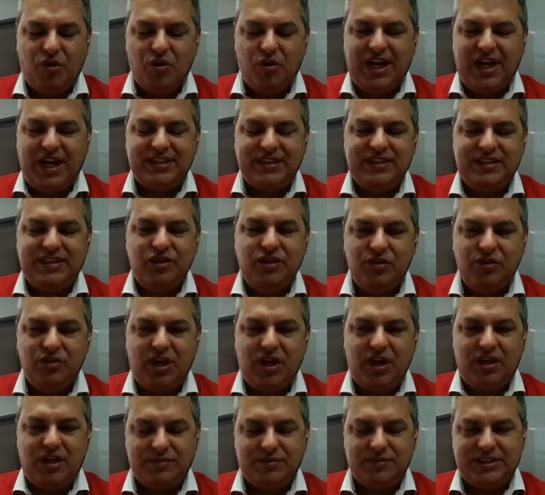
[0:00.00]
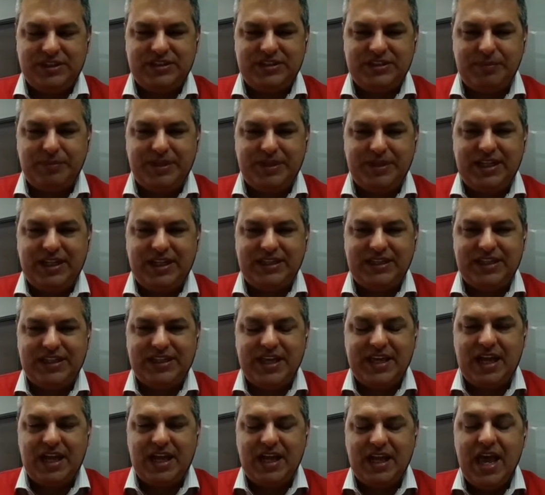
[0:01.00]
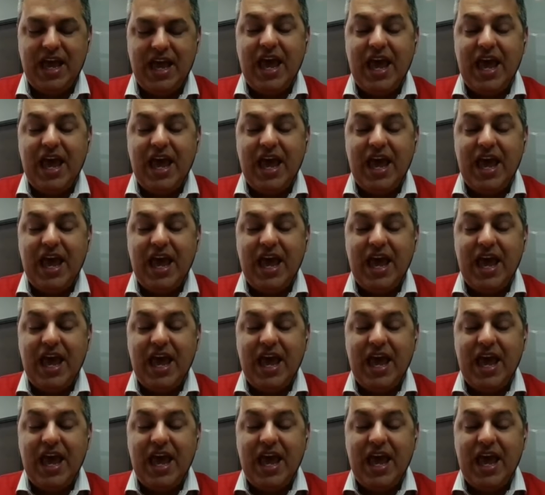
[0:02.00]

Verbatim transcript: casi nula las veces que pierda la señal.